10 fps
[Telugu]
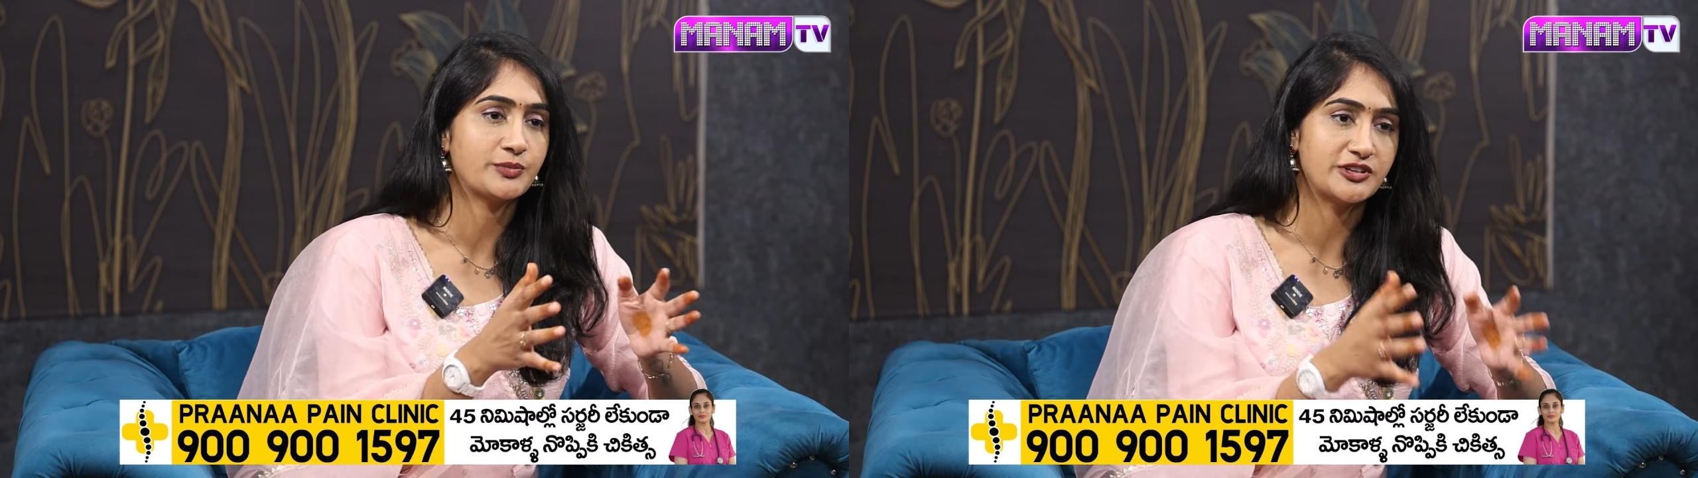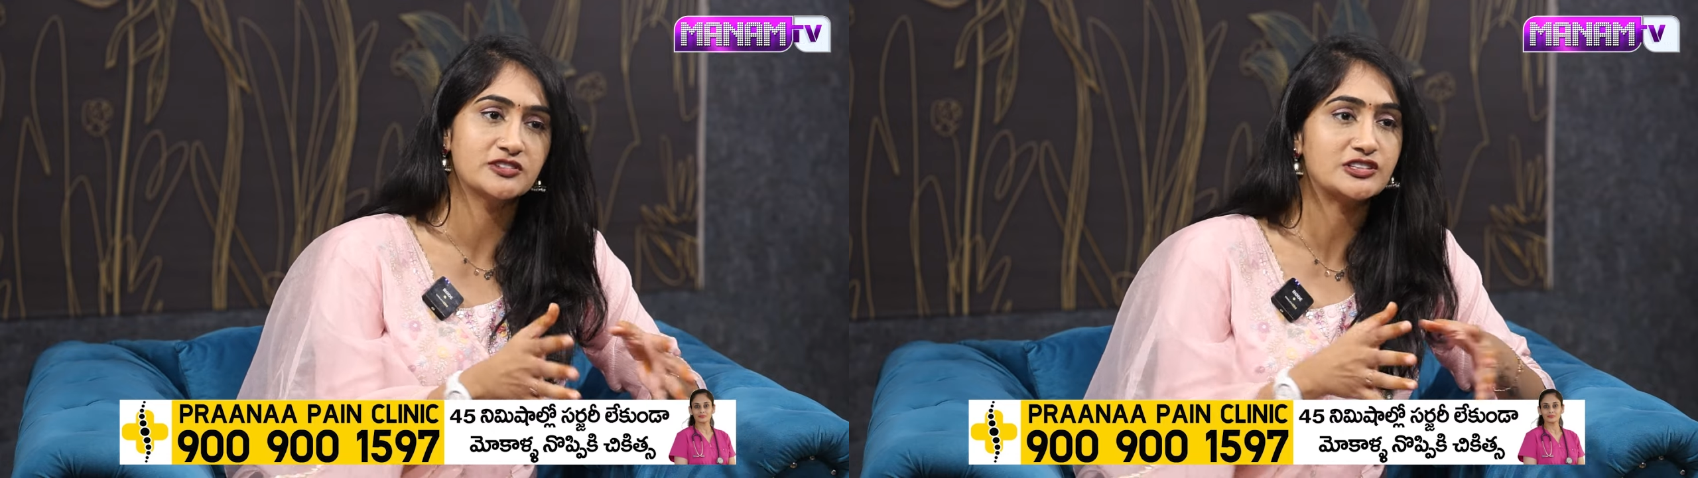
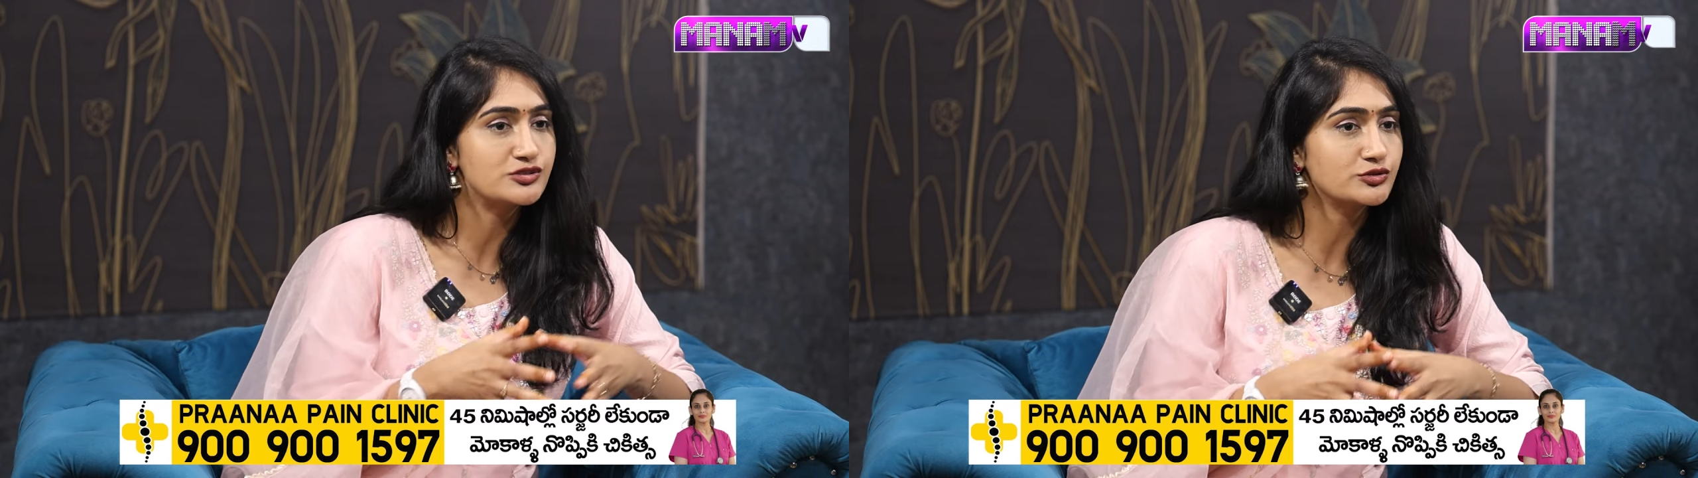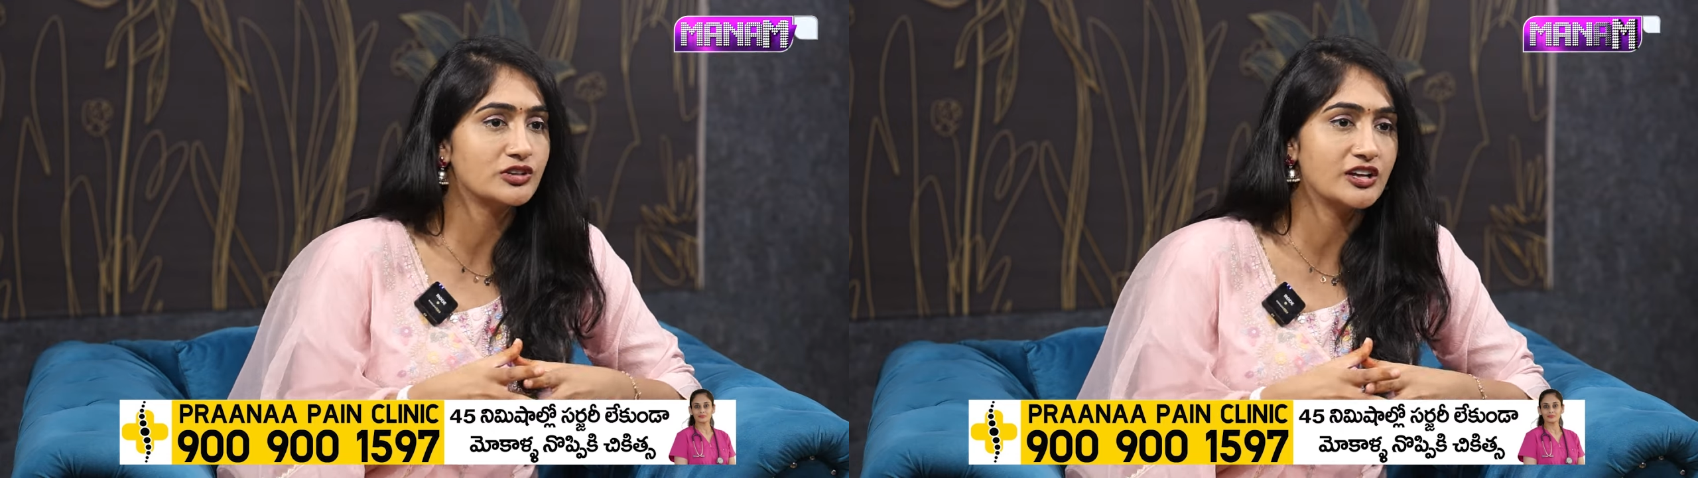పదవి
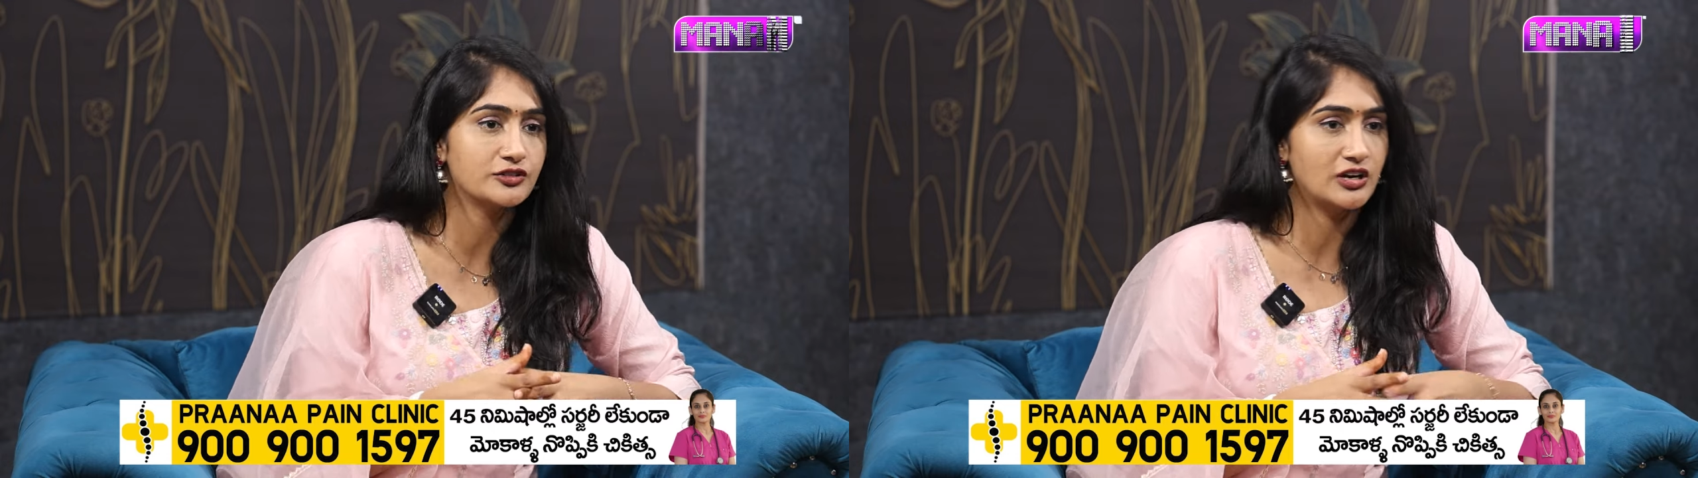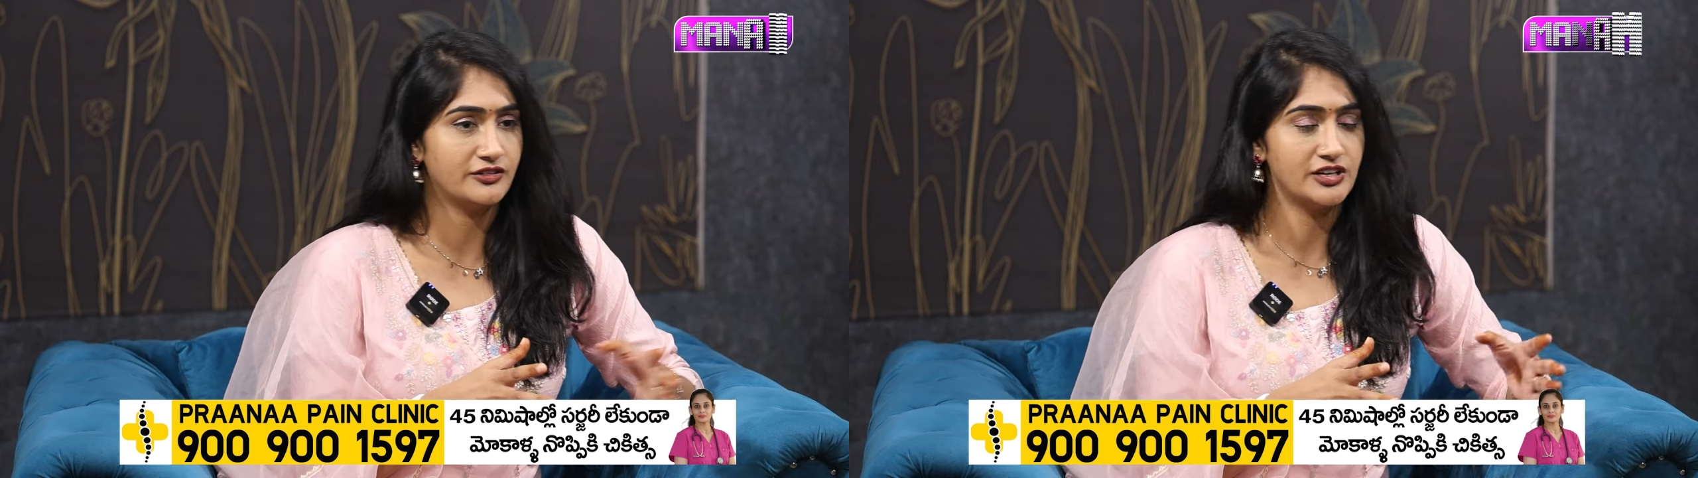తీసుకున్నారు
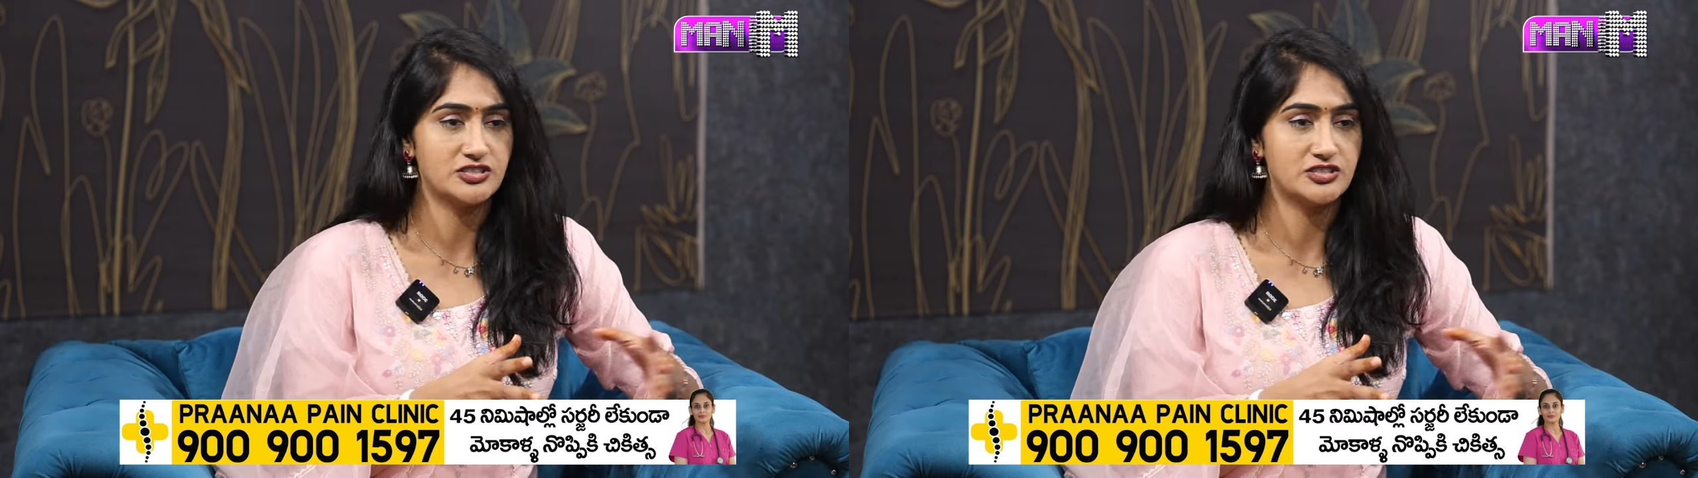ఆవిడ